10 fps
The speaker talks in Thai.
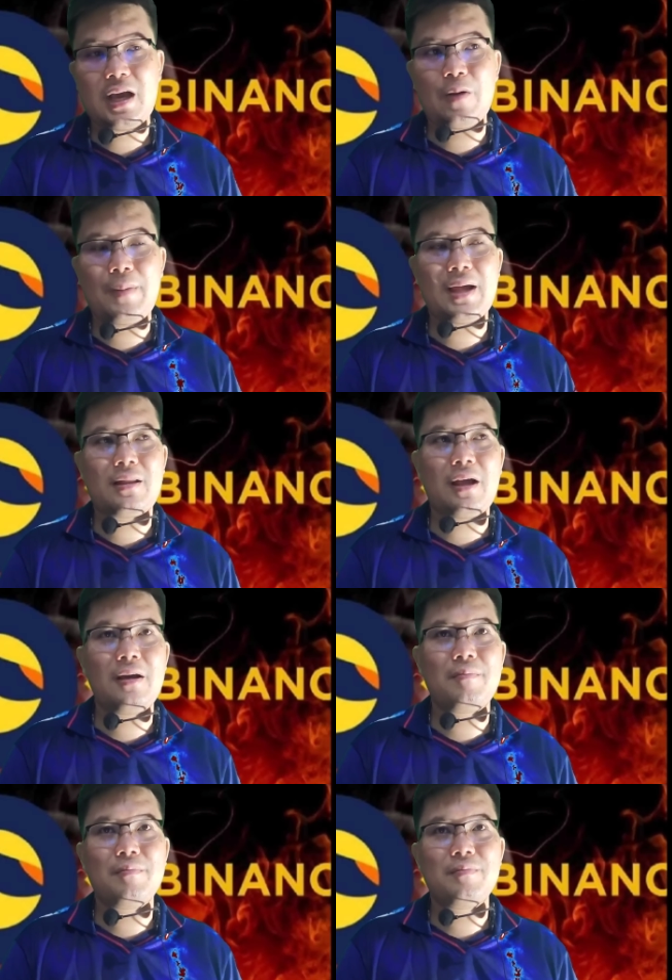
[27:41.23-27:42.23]
เอามา
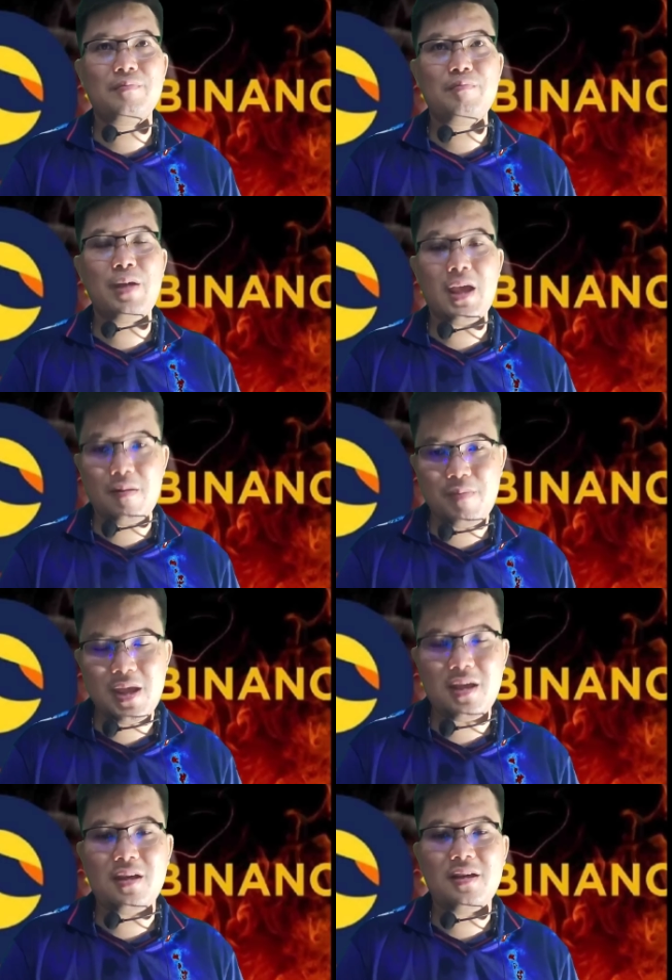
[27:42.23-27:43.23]
เติม บี เอ็น
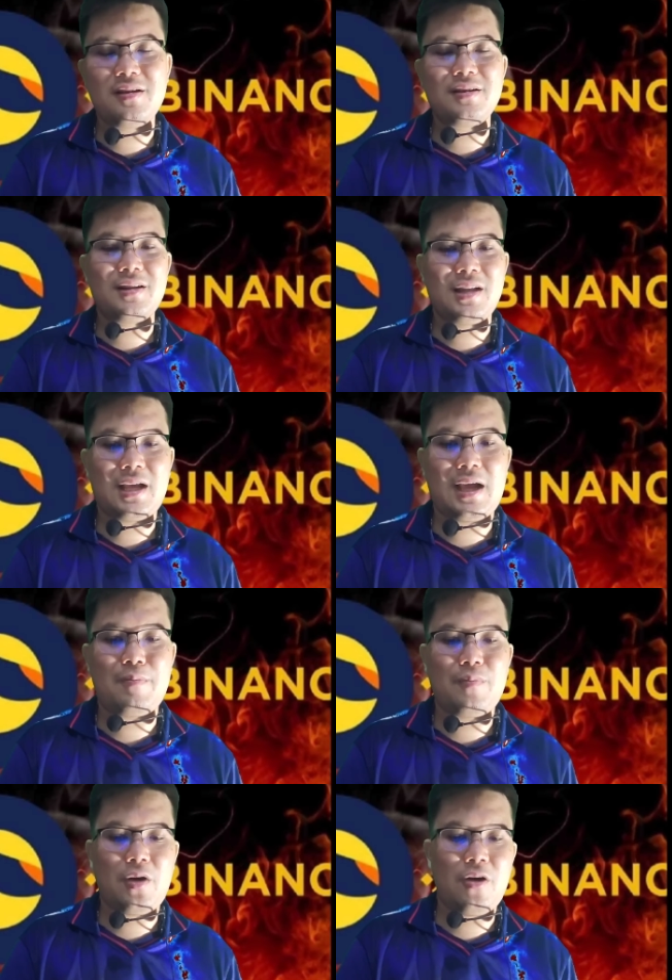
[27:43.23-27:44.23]
บี นะครั
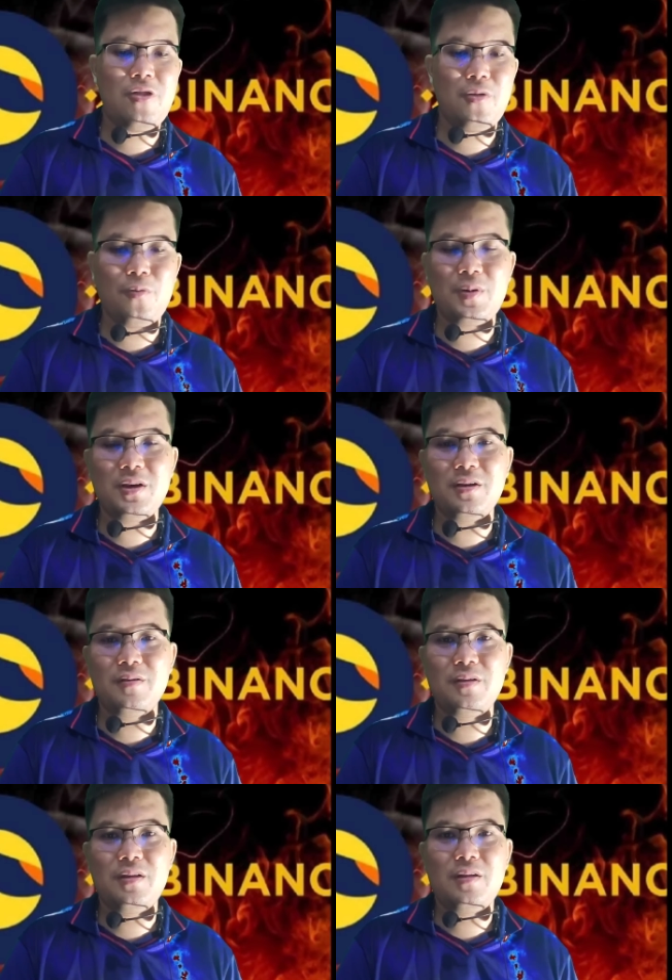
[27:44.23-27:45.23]
บข้อสรุปคือ
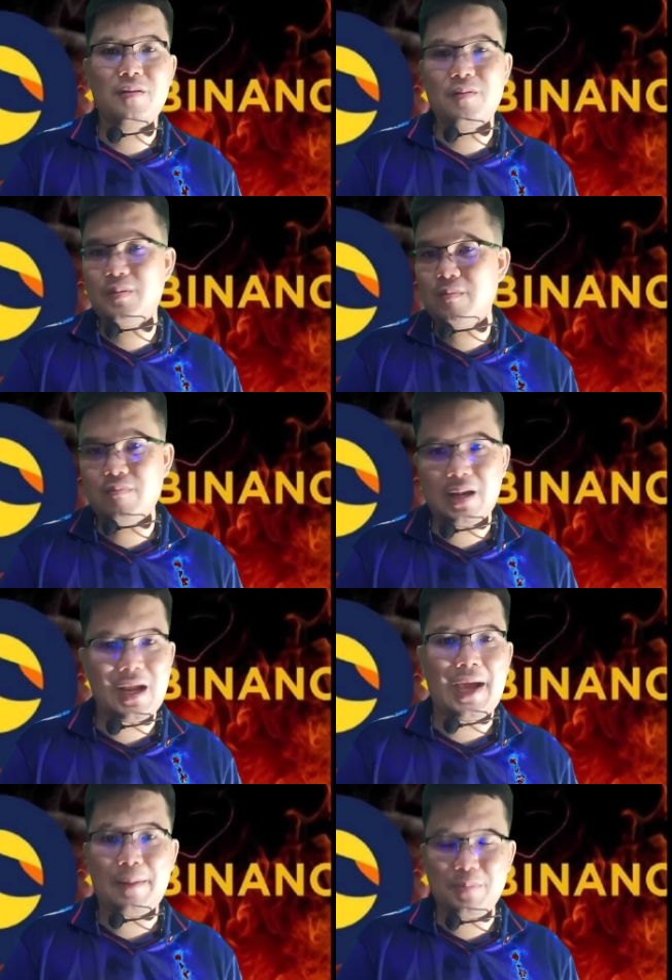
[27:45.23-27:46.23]
มัน
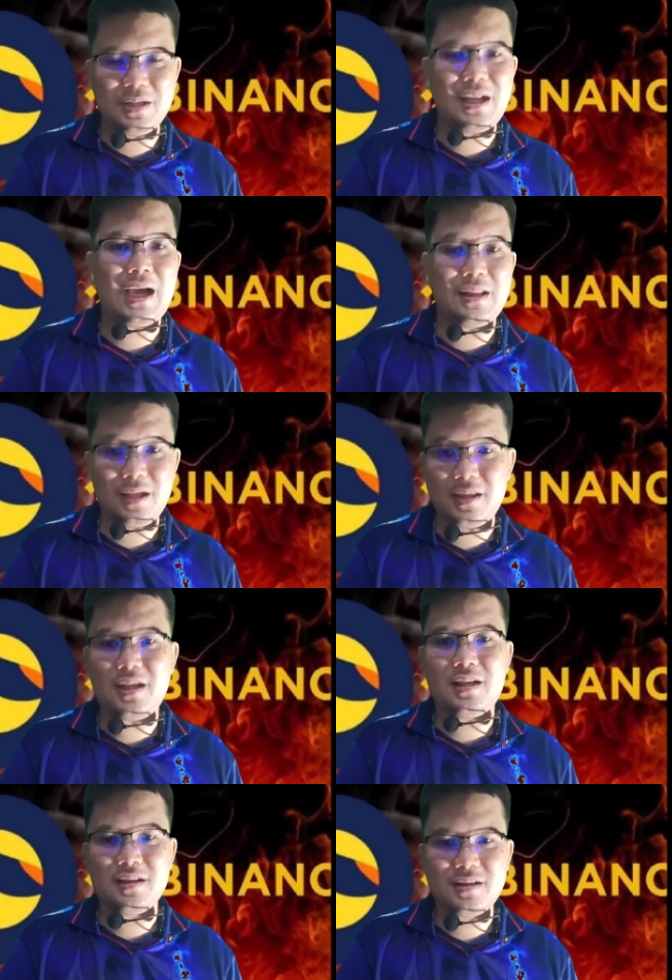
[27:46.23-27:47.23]
ขาดพื้นฐานจ
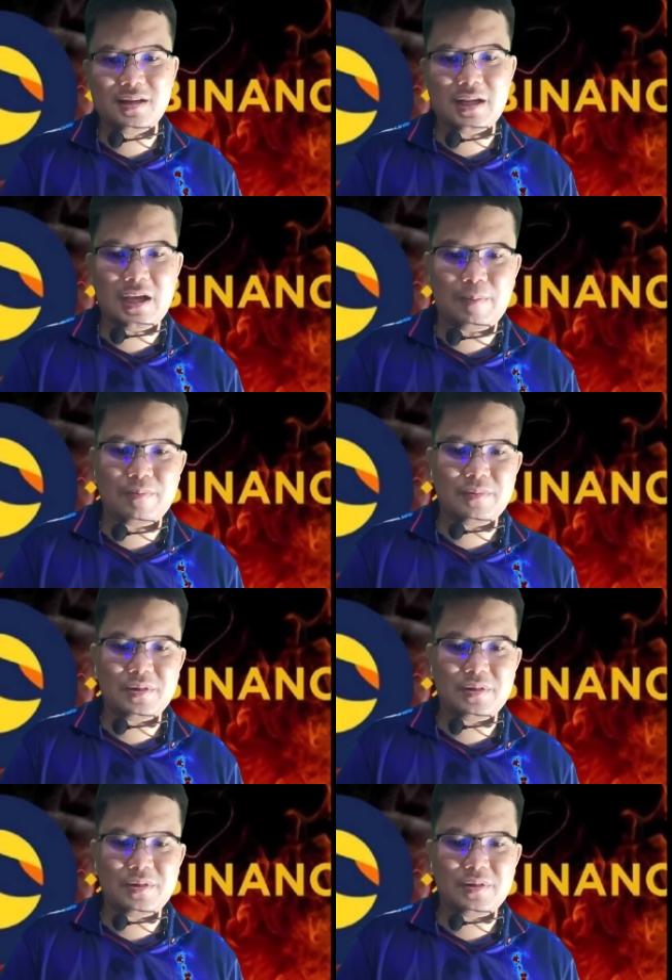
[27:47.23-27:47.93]
ริงๆนะครับ